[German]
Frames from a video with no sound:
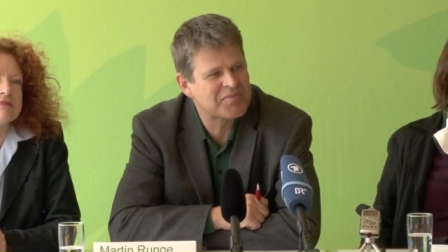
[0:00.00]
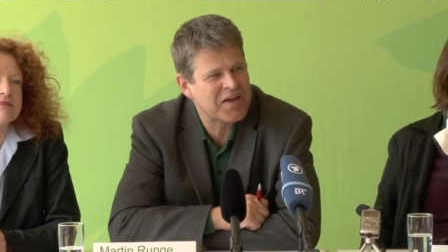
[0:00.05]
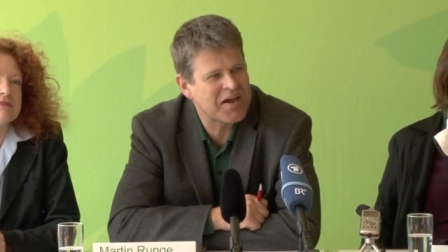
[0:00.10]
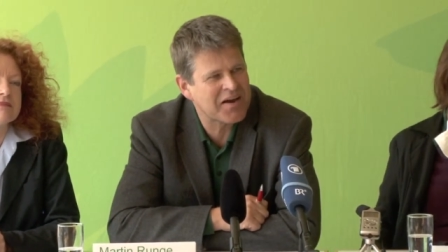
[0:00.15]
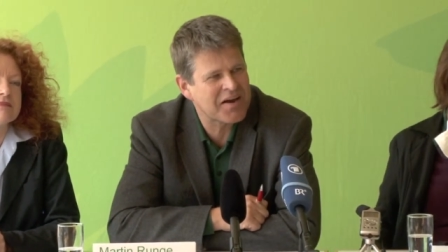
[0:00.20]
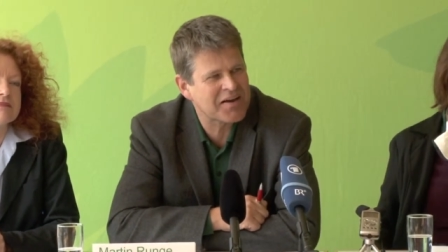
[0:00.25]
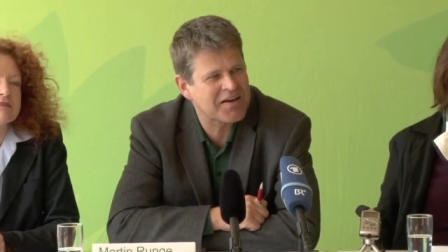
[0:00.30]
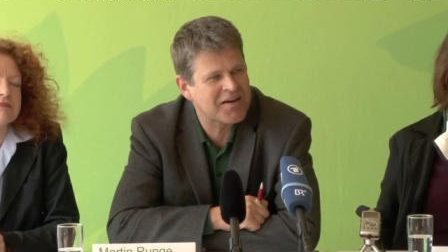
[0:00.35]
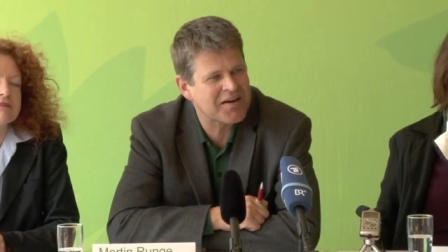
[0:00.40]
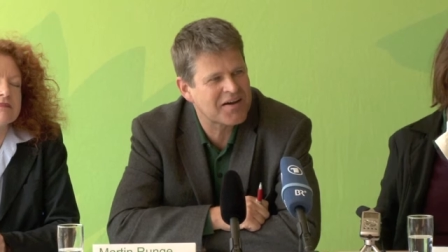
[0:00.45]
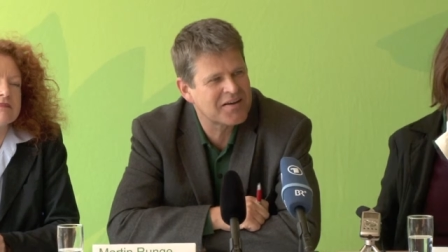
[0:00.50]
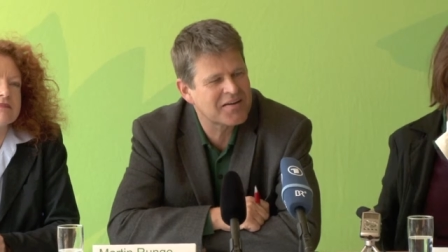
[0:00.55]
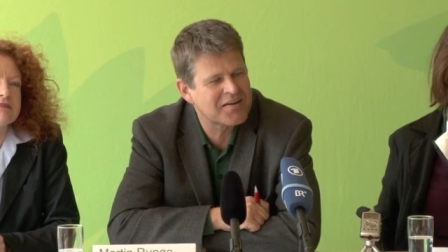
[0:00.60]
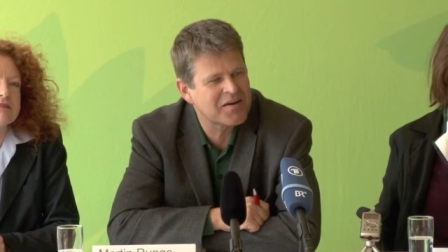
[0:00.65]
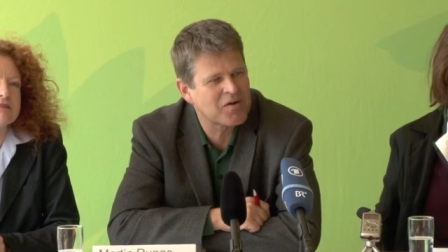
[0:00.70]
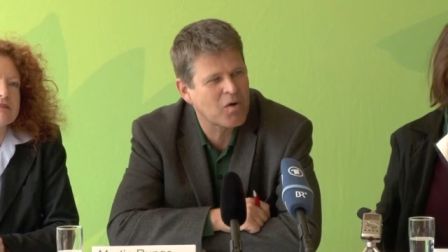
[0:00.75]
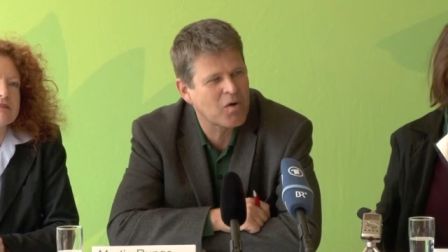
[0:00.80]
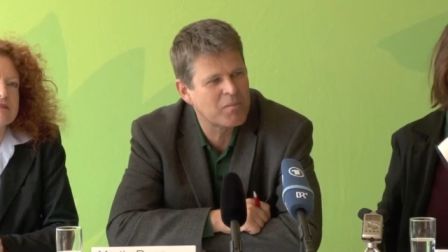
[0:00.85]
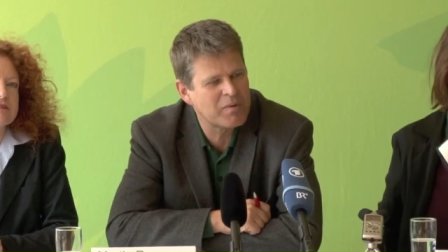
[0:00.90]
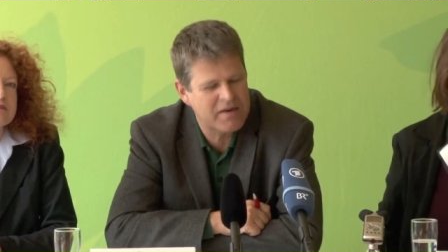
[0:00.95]
Werk, an
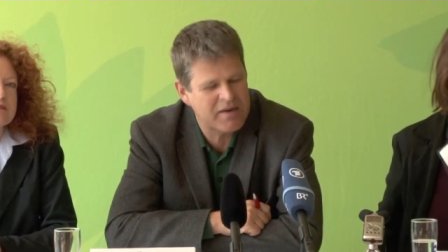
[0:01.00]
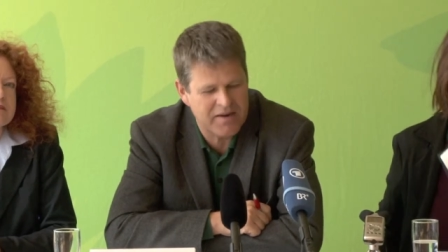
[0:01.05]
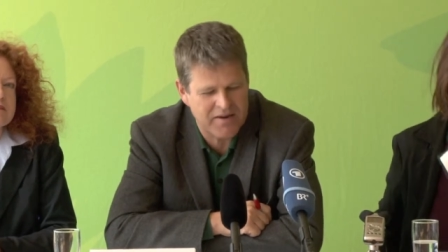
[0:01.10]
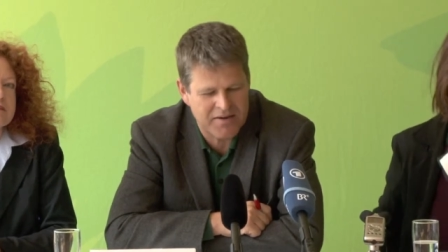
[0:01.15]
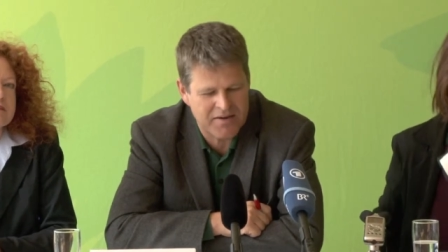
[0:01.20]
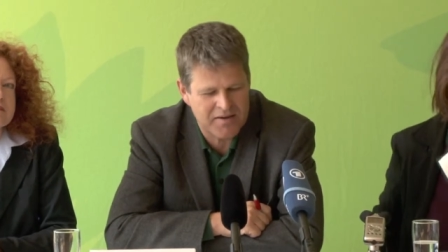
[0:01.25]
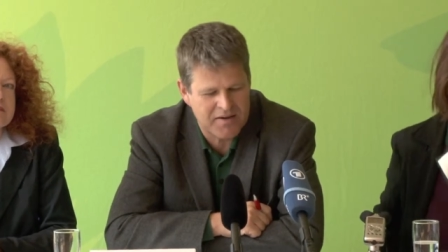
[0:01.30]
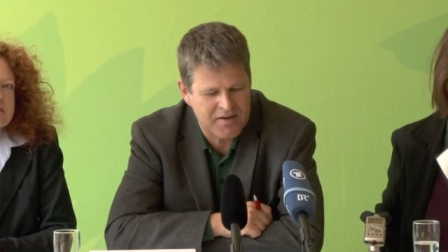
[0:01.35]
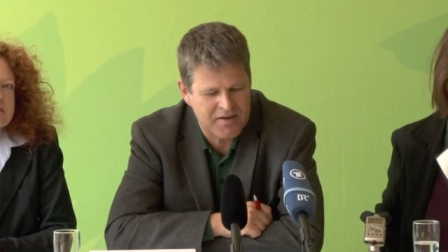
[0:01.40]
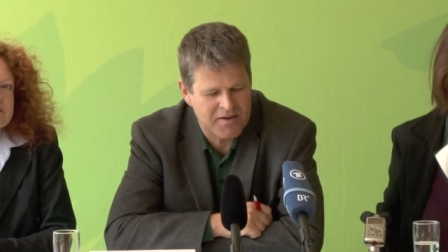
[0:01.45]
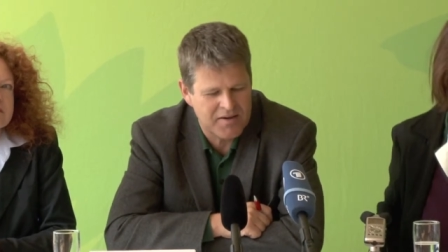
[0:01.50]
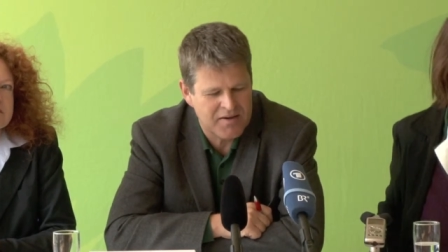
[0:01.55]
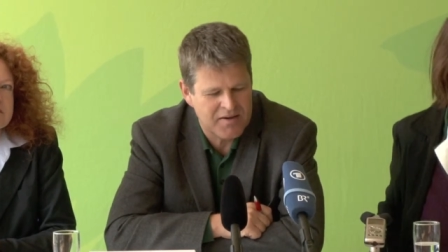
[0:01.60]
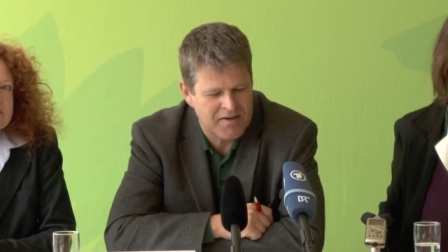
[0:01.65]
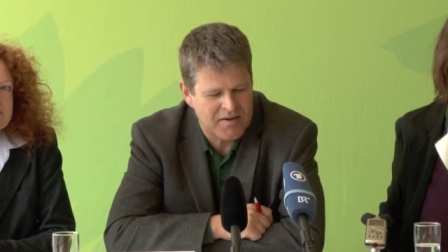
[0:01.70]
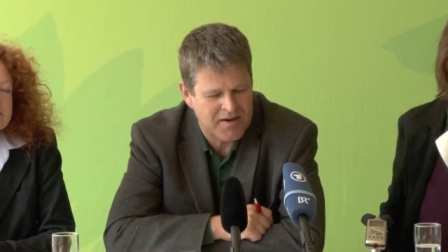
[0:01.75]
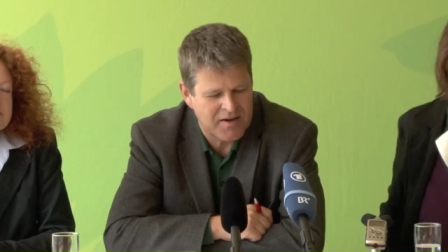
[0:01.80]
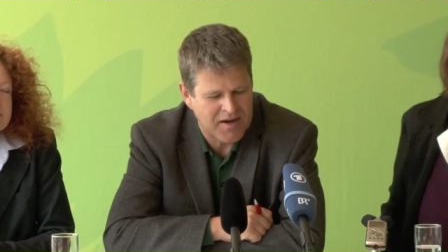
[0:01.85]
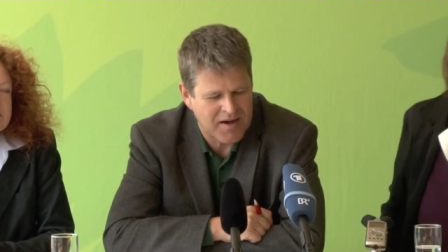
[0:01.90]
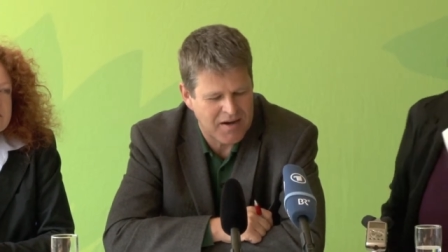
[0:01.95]
die kommende
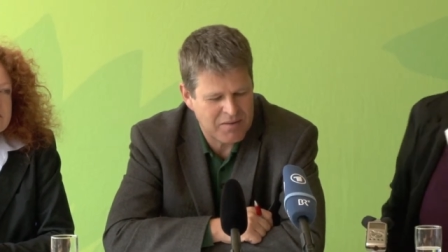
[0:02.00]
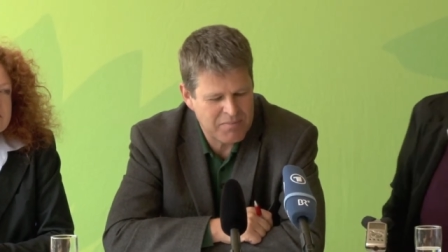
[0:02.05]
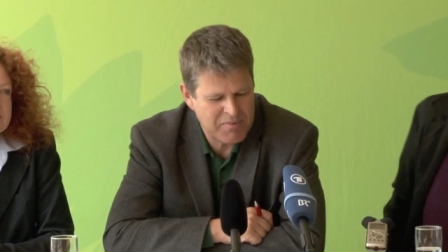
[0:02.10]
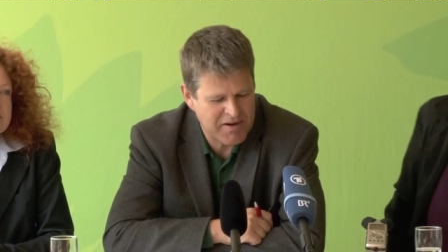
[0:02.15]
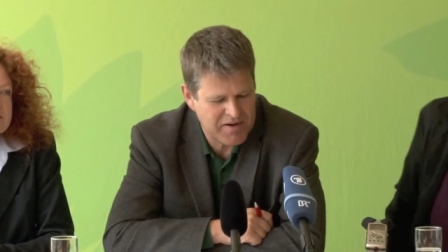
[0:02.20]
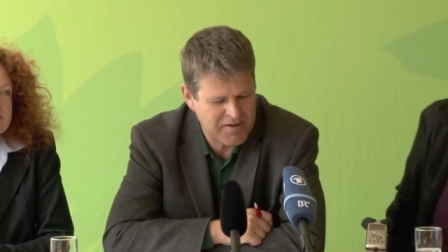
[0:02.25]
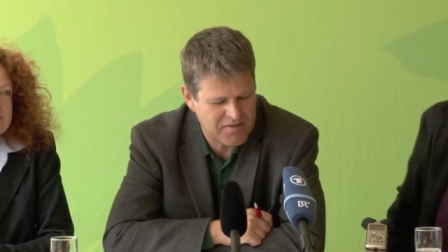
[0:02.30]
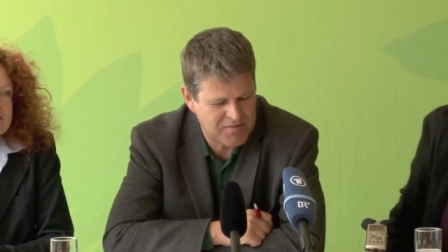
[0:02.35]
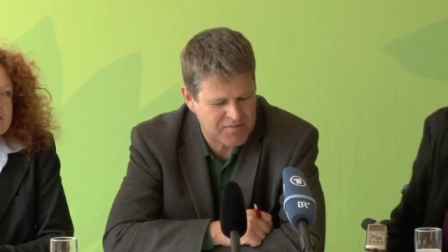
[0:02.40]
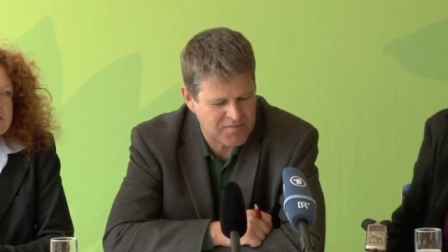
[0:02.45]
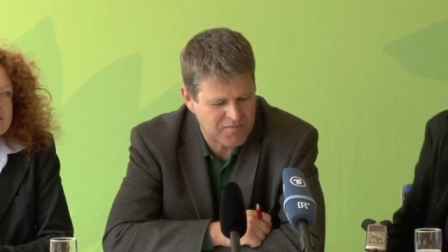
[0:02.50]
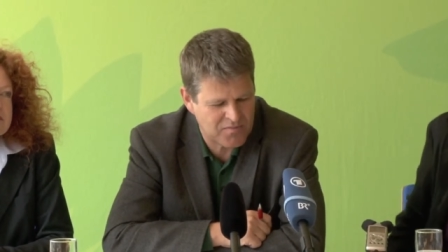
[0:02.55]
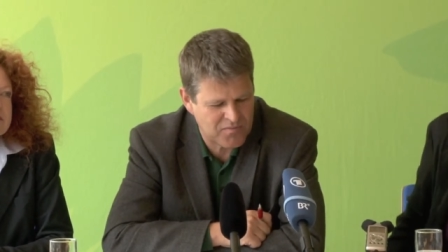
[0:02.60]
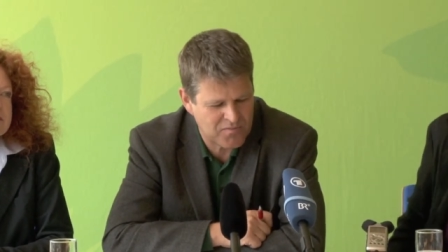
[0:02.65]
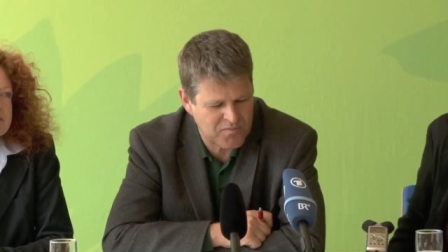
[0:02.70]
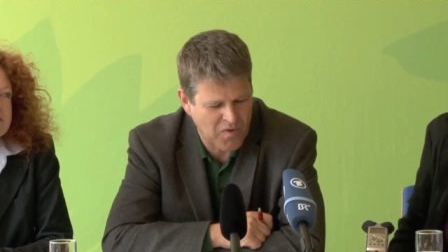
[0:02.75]
Arbeit.